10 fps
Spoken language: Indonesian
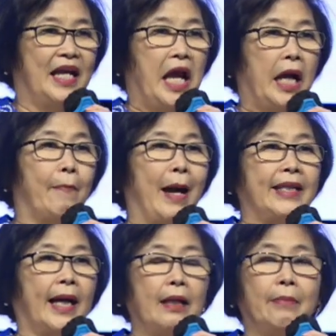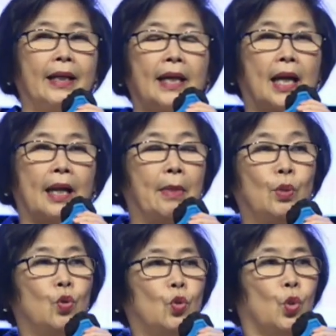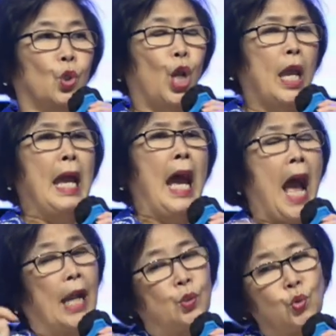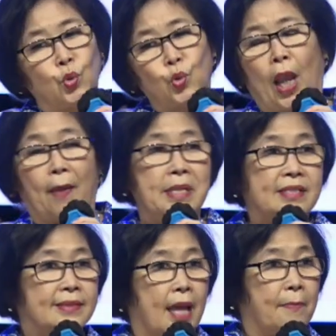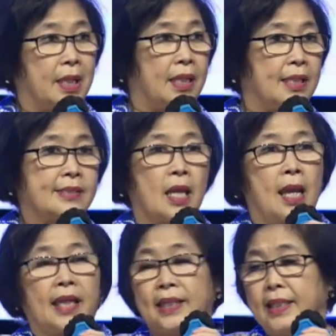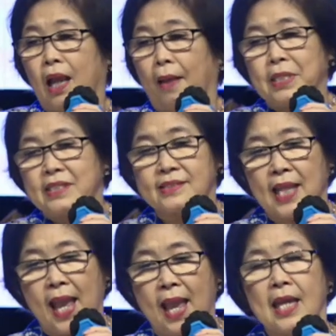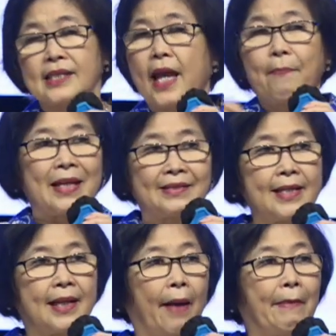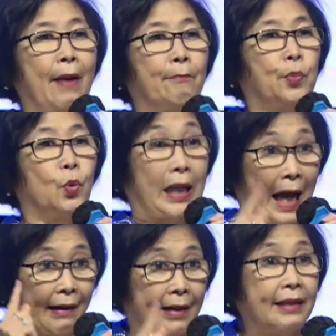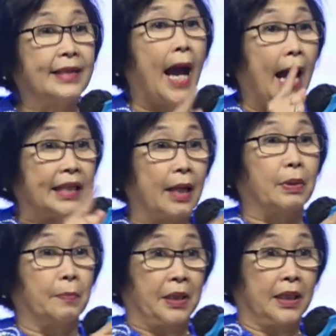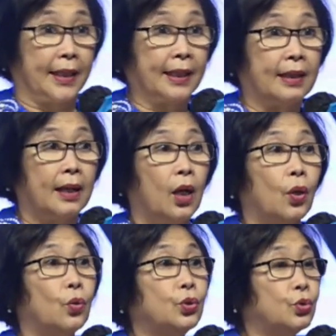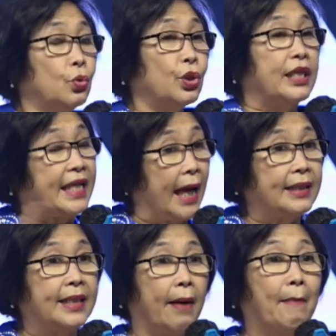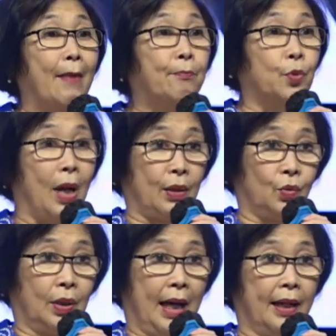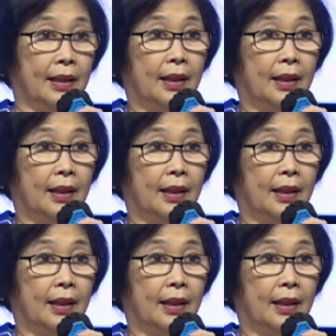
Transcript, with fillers: Kebanyakan mereka akan mengukur, aduh nggak bisa miss, ini nggak bisa, saya pasti nggak mampu. Karena dia hanya berpikir untuk yang dia mampu lakukan.